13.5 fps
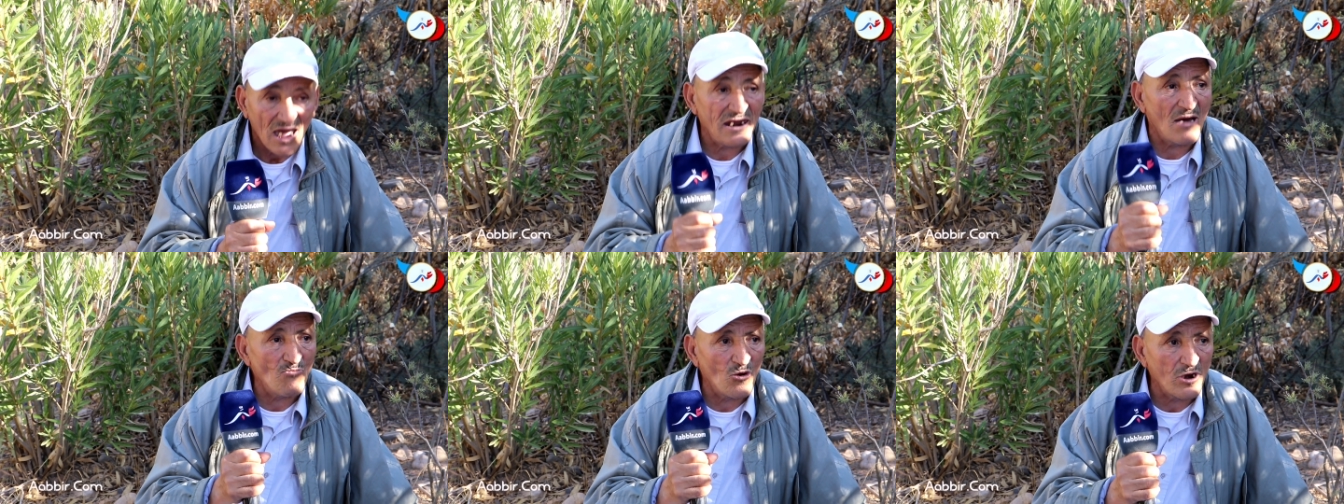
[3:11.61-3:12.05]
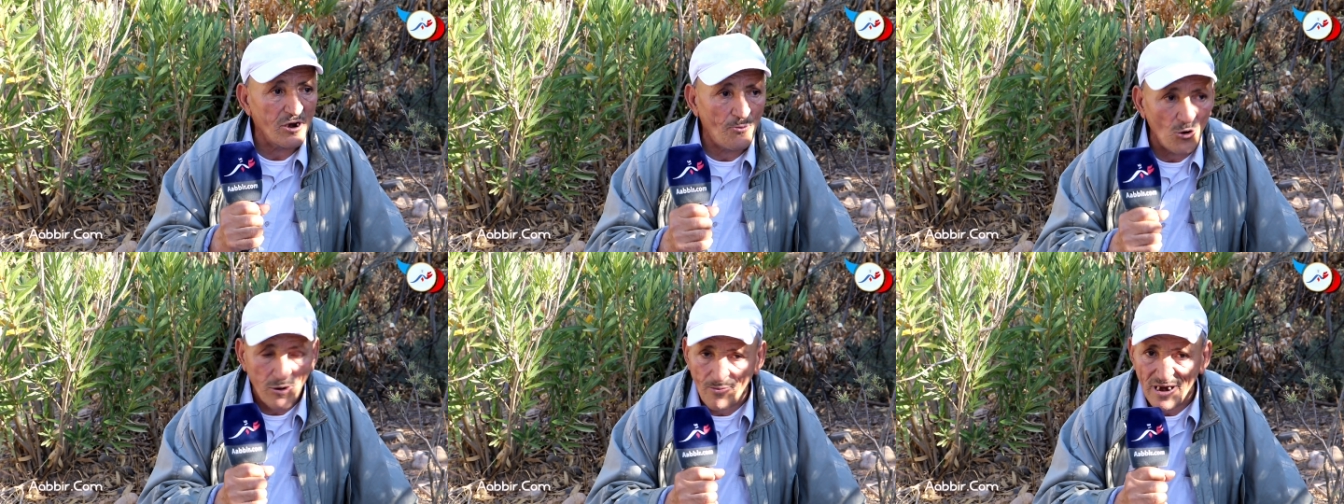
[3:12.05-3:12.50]
انا
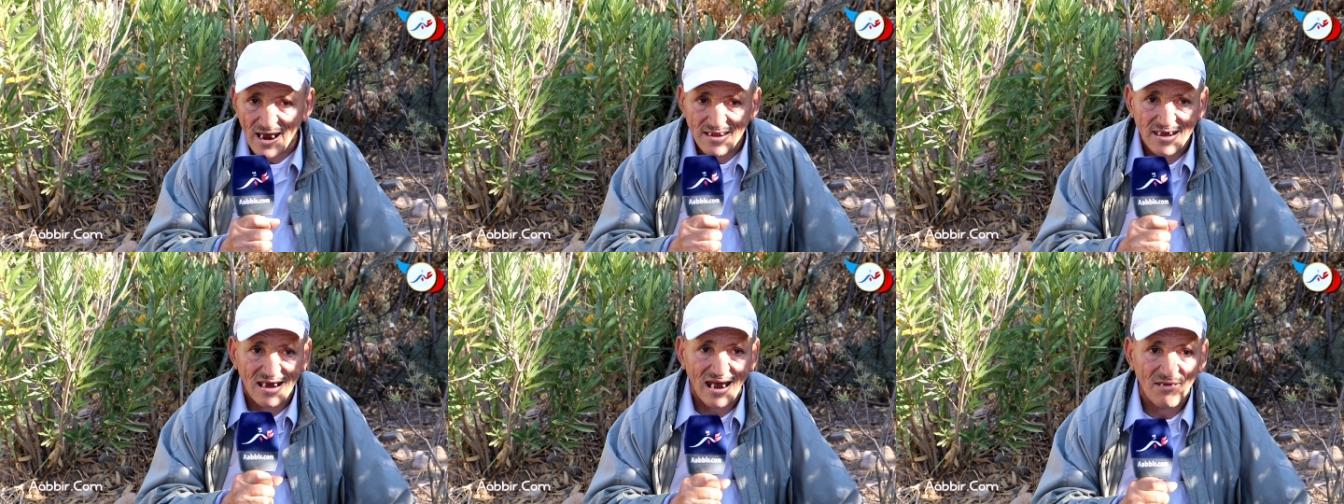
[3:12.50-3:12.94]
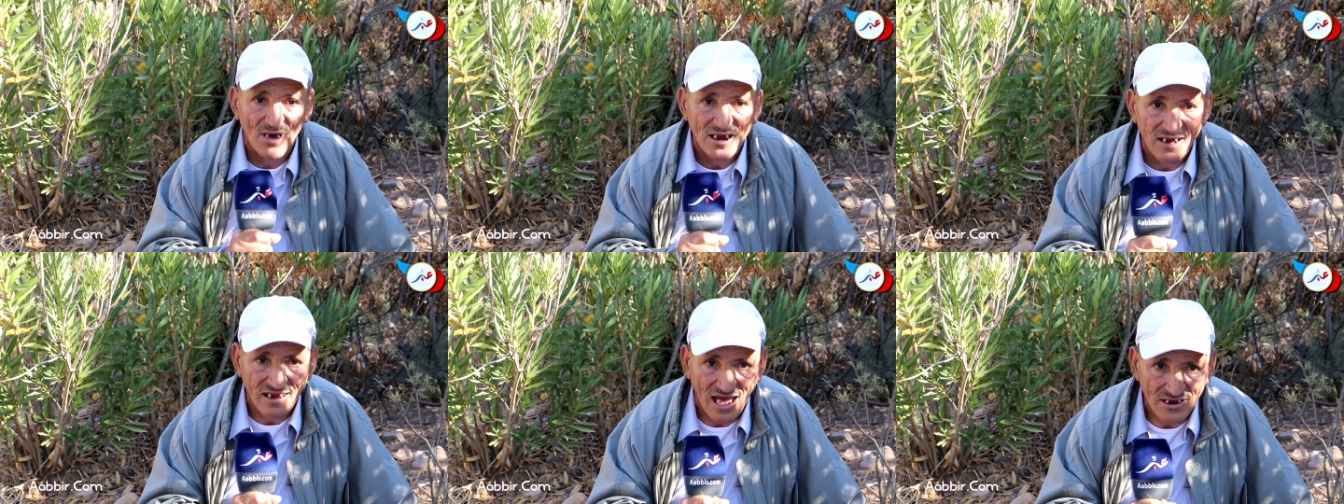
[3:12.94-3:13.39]
مولفو البنات ديال
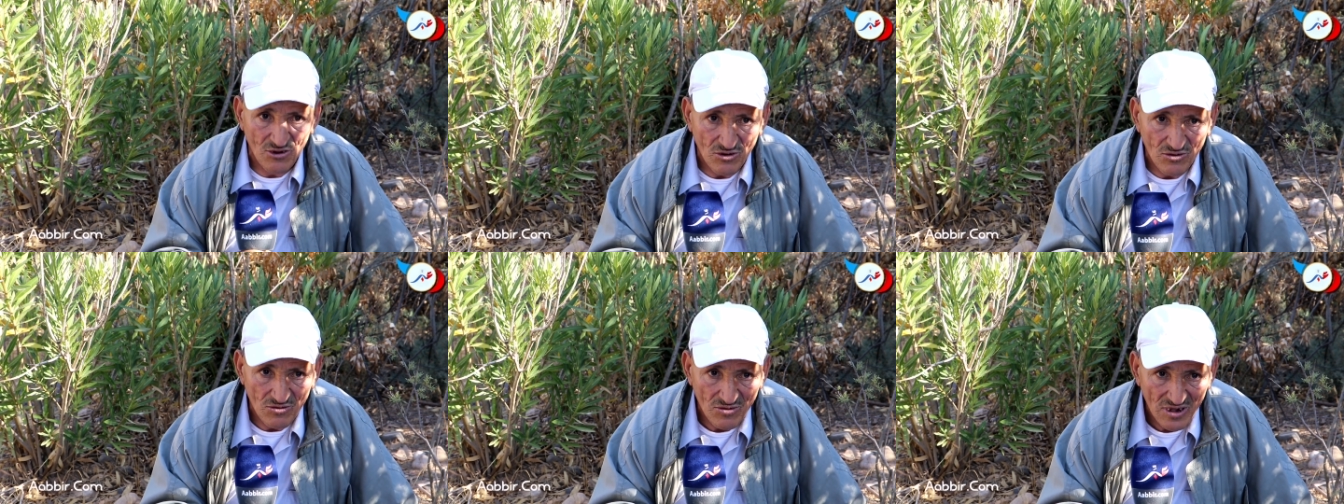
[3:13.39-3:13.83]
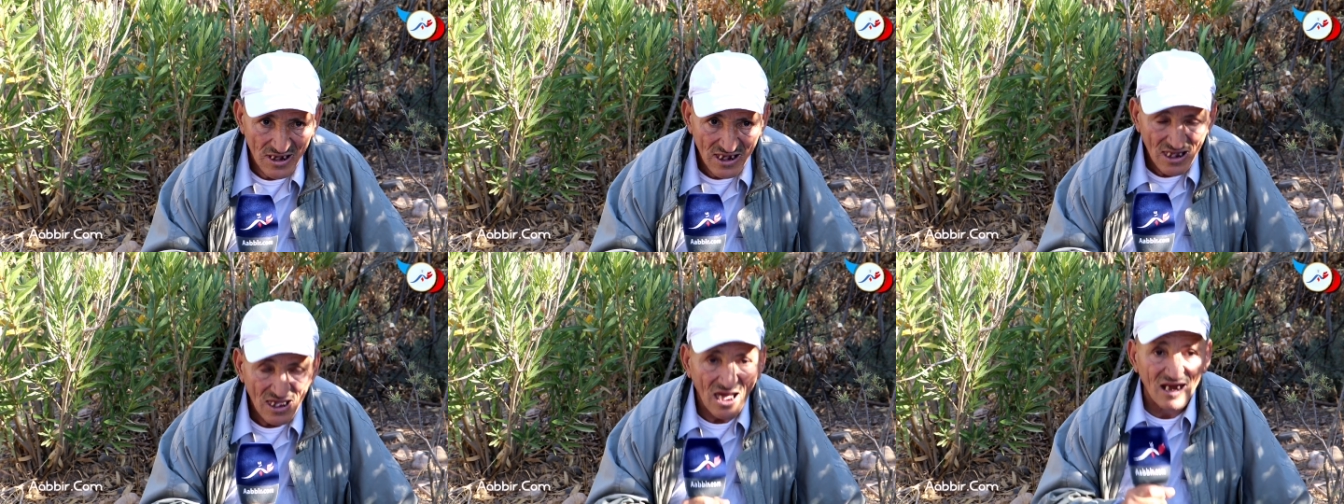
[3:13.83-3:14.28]
عباد الله هذوك
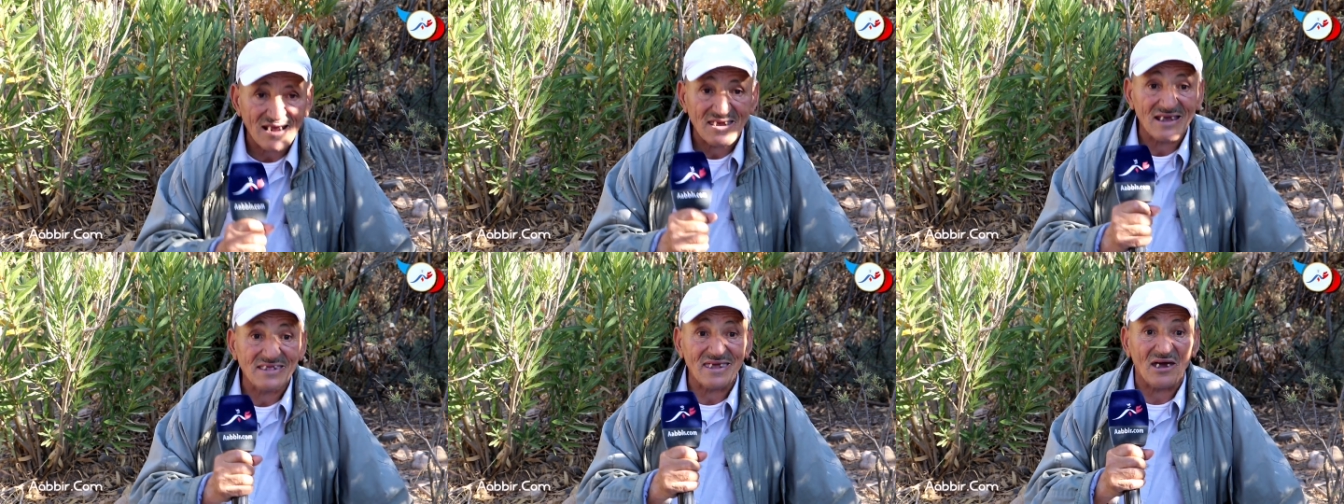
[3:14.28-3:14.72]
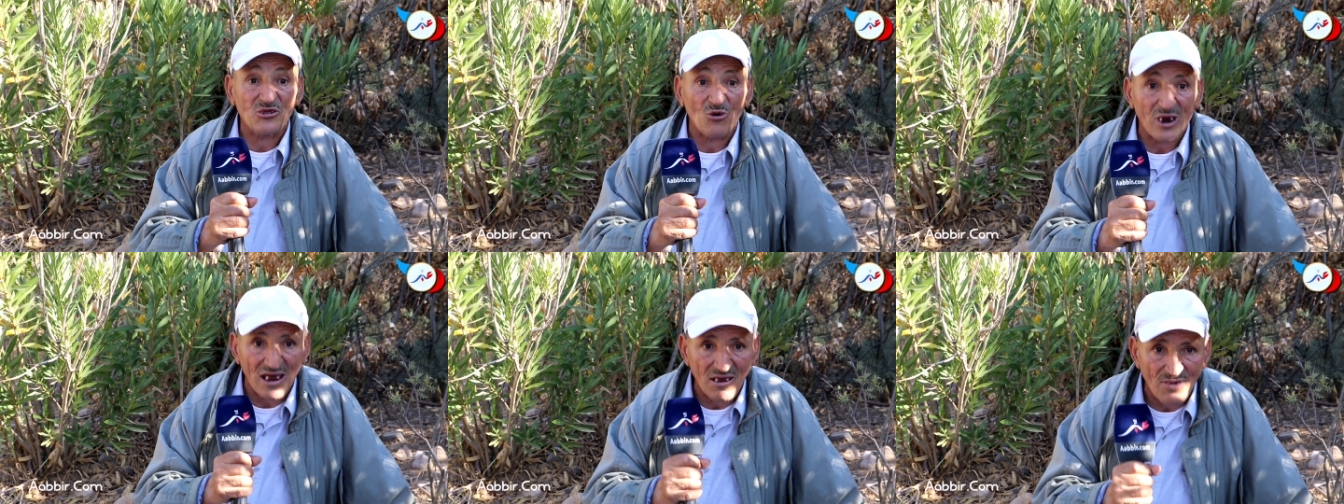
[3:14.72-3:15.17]
راه
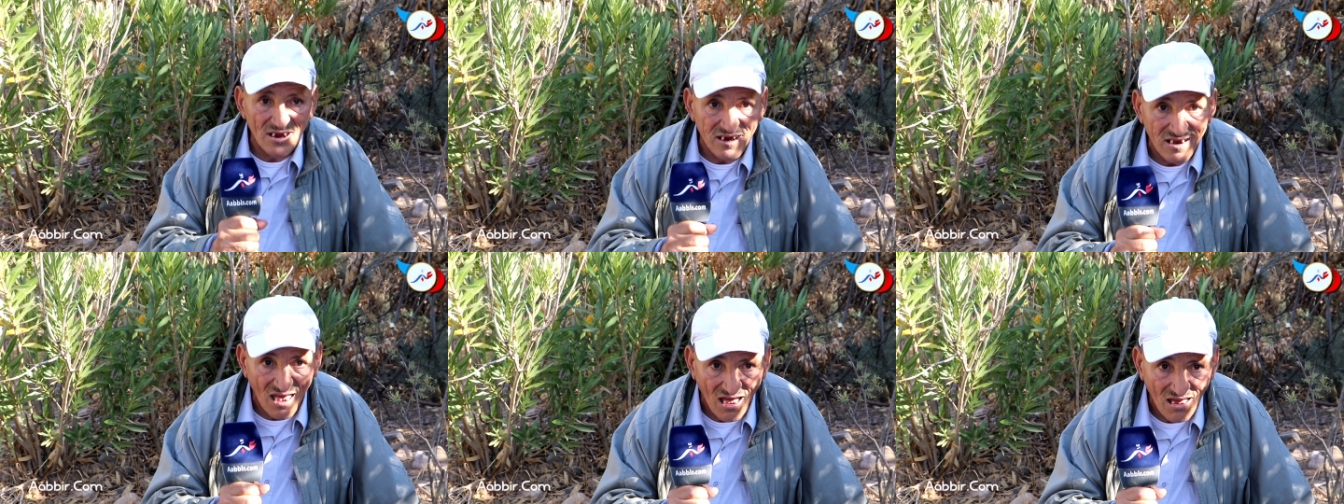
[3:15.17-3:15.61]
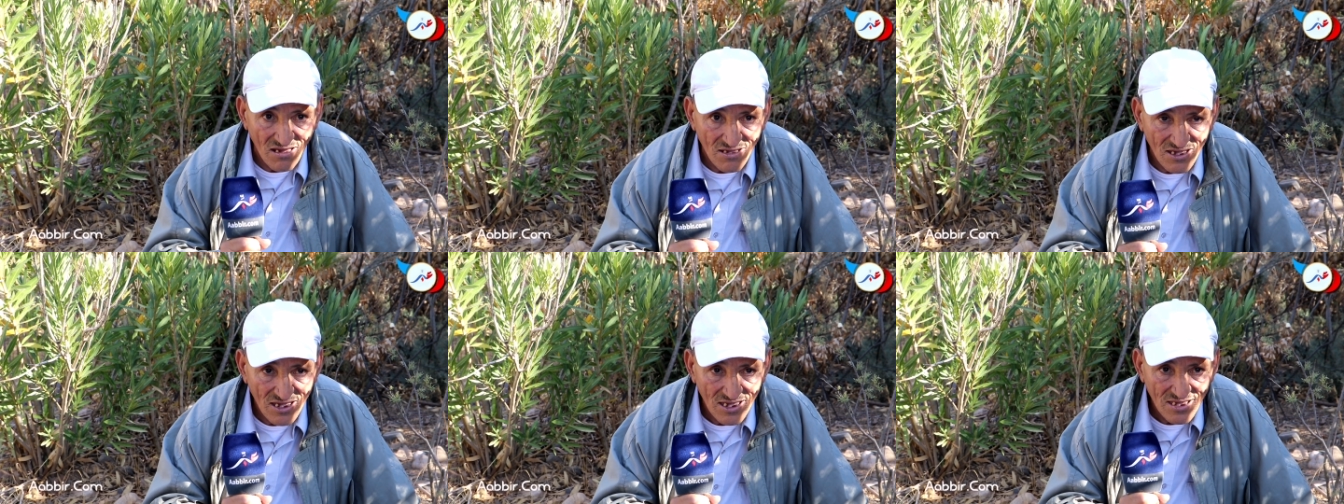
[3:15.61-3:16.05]
تيطارطوا لعباد الله
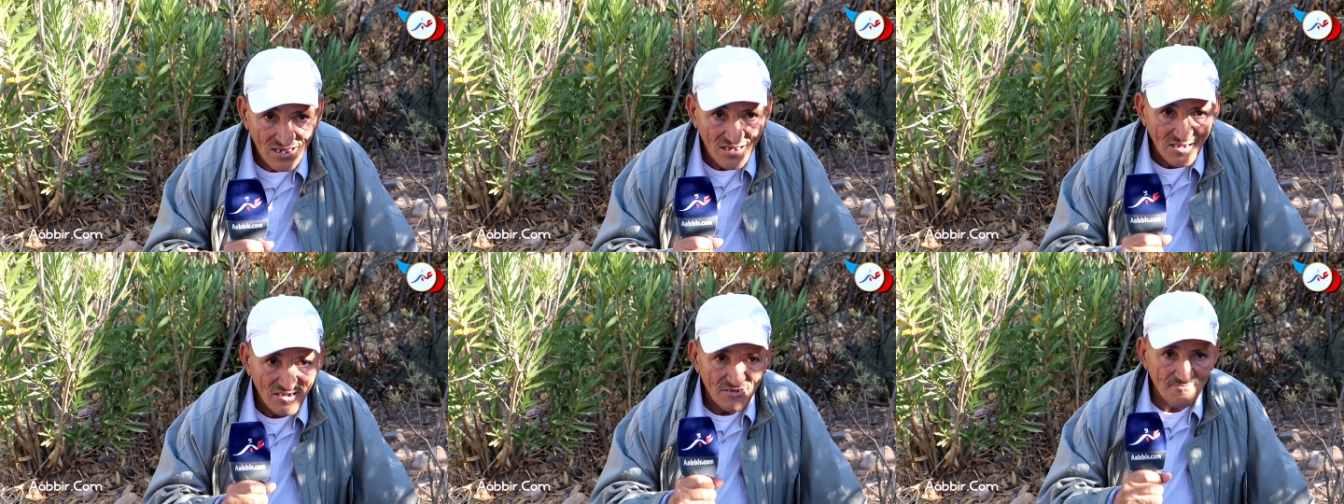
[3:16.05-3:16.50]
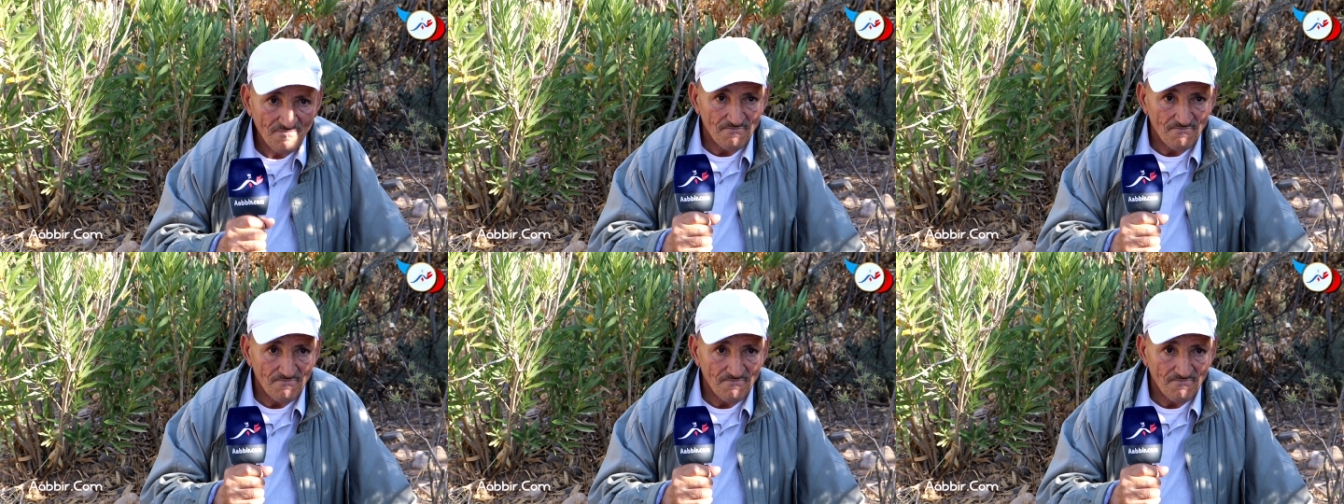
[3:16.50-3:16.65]
شحال من بنت